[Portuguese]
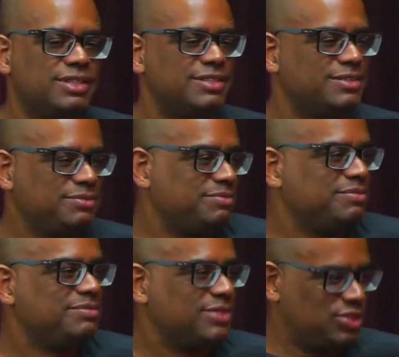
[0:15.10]
Exatamente.
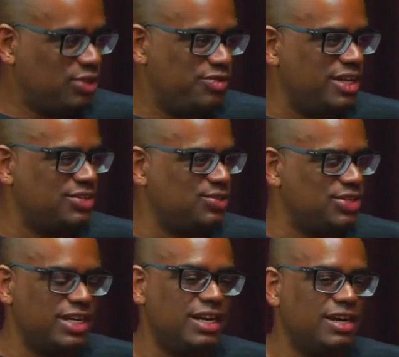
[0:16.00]
Uhum. Eu já ouvi isso
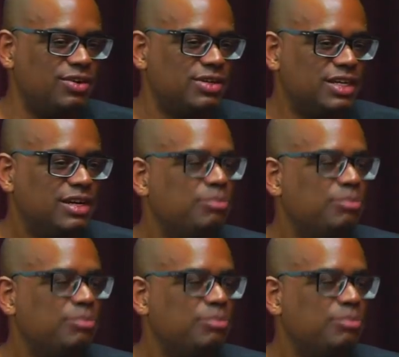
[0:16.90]
de negão.